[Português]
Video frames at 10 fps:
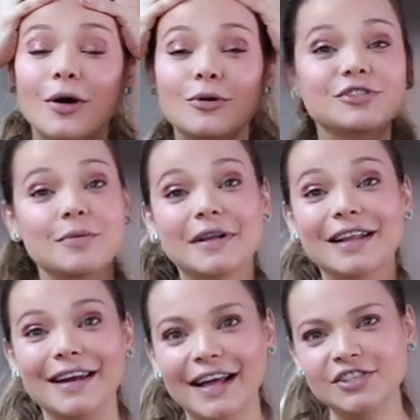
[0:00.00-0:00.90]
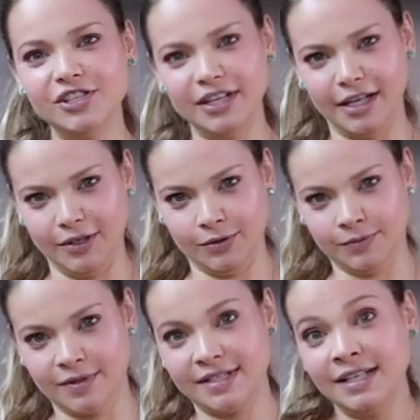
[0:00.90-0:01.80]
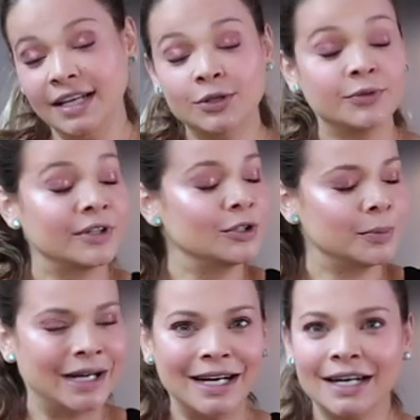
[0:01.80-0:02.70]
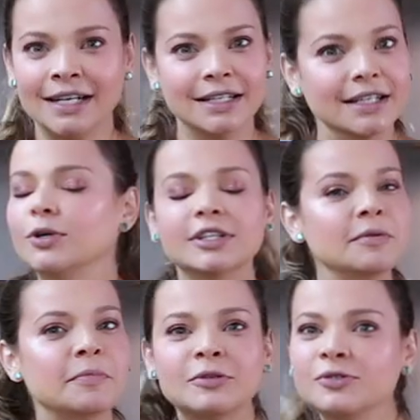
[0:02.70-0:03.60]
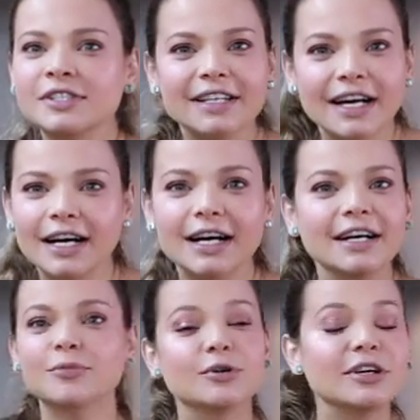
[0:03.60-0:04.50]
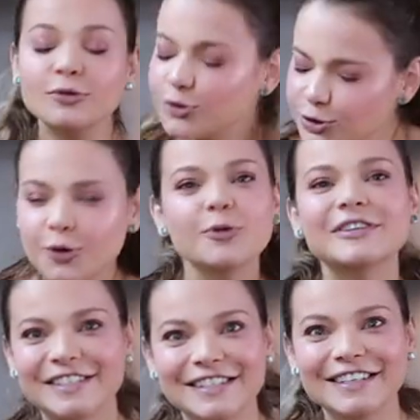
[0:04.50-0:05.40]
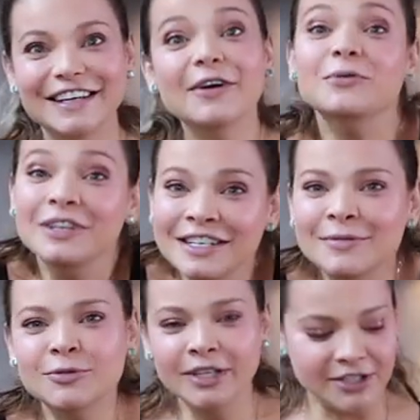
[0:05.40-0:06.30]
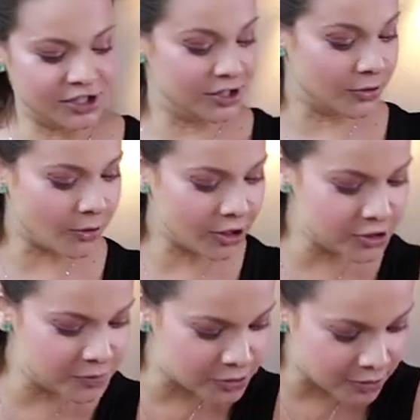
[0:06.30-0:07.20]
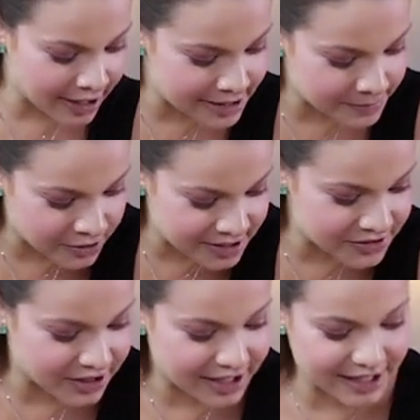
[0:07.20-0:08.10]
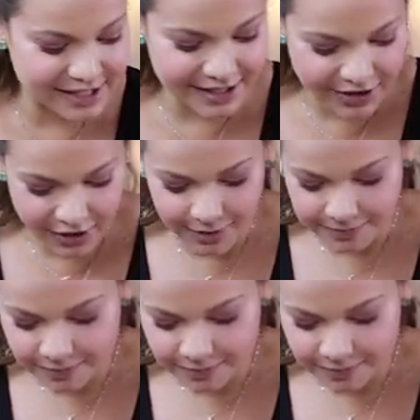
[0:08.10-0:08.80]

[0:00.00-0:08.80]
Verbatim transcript: uma coisa chamada leite ninho. Sim, tô falando marca. Podem me patrocinar, porque eu sou assim. Eu amo leite ninho. Eu gosto de misturar esse pozinho aqui assim, ó,